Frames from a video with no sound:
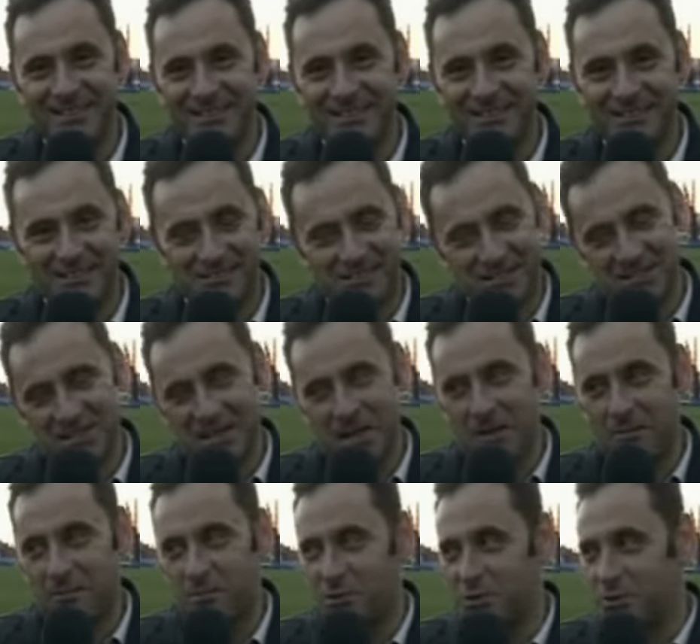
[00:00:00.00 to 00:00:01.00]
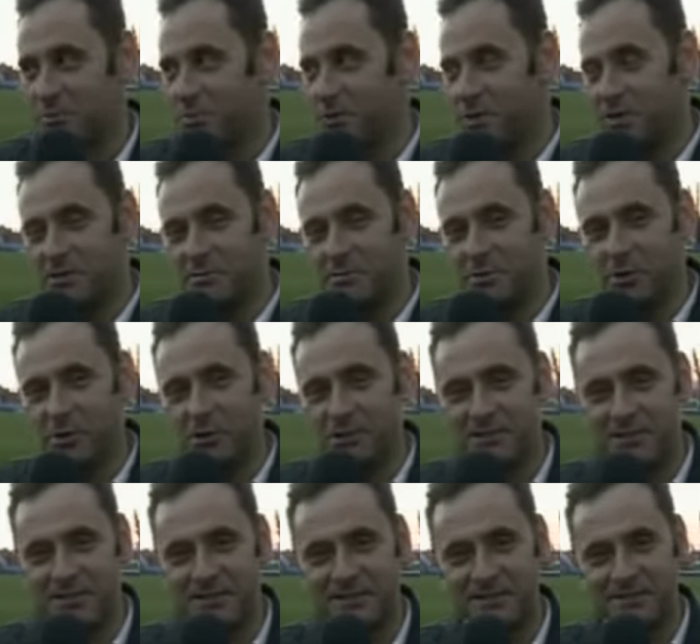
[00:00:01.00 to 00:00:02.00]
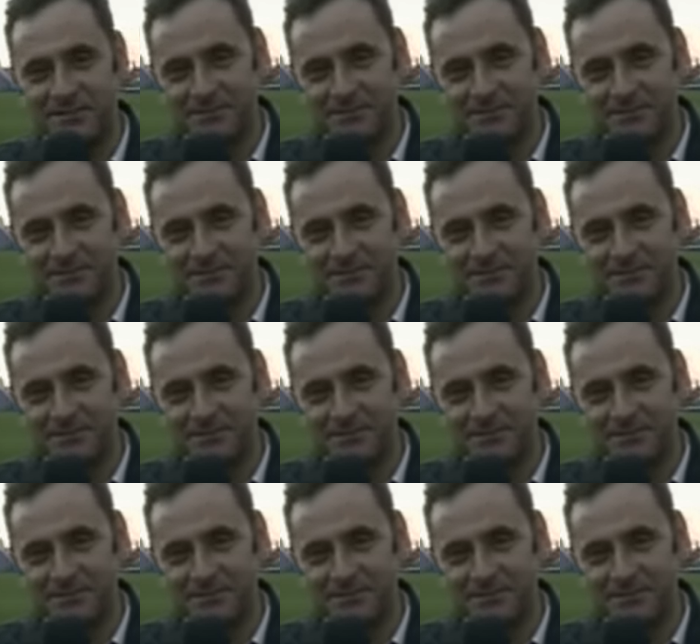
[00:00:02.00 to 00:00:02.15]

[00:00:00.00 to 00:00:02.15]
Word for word: Et ça sera un plus pour l'équipe de Grande-Sainte.